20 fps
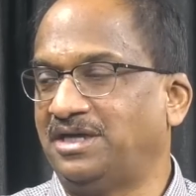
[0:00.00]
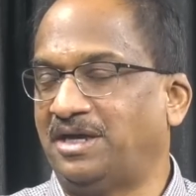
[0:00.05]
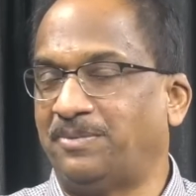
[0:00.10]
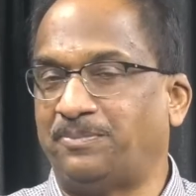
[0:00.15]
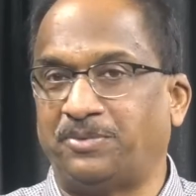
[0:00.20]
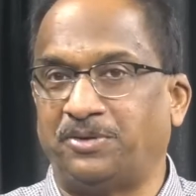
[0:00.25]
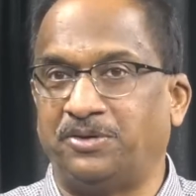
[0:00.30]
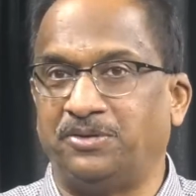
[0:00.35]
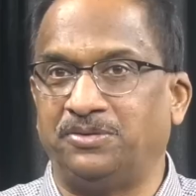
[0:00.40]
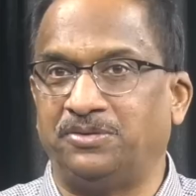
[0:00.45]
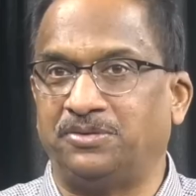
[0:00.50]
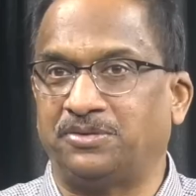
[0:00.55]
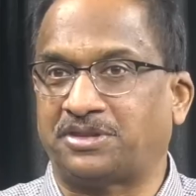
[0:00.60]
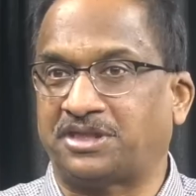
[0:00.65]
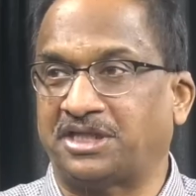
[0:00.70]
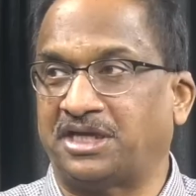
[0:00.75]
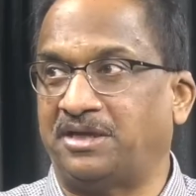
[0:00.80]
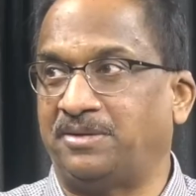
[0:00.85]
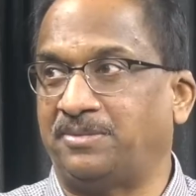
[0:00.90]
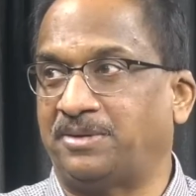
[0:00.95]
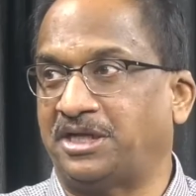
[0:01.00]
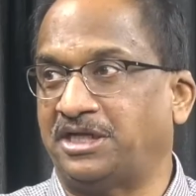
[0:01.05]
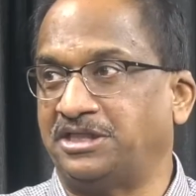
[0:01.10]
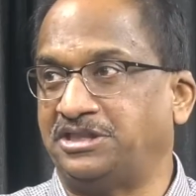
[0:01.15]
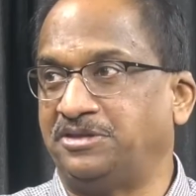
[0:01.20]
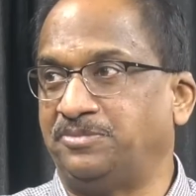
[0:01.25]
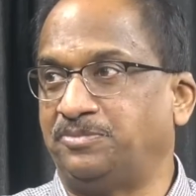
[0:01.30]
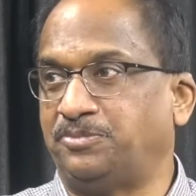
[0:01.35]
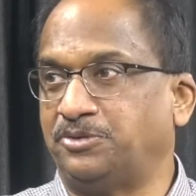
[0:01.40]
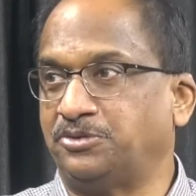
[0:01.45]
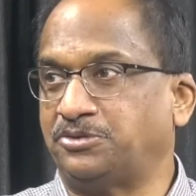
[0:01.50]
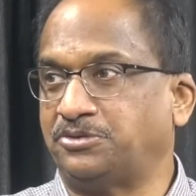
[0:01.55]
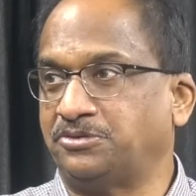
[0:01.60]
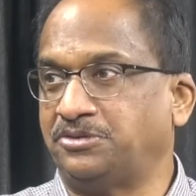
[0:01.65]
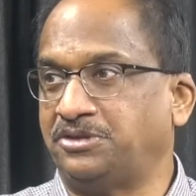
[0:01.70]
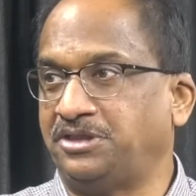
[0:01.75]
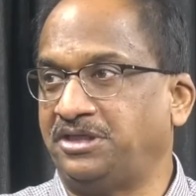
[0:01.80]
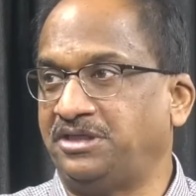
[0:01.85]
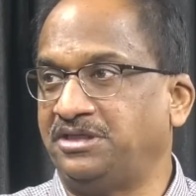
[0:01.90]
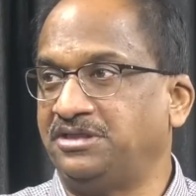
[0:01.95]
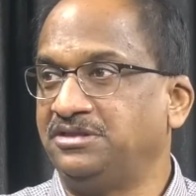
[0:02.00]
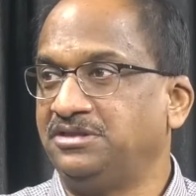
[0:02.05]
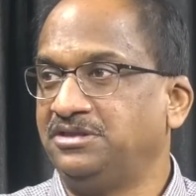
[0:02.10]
అప్పుడు సగం రాజ్యం పోతుంది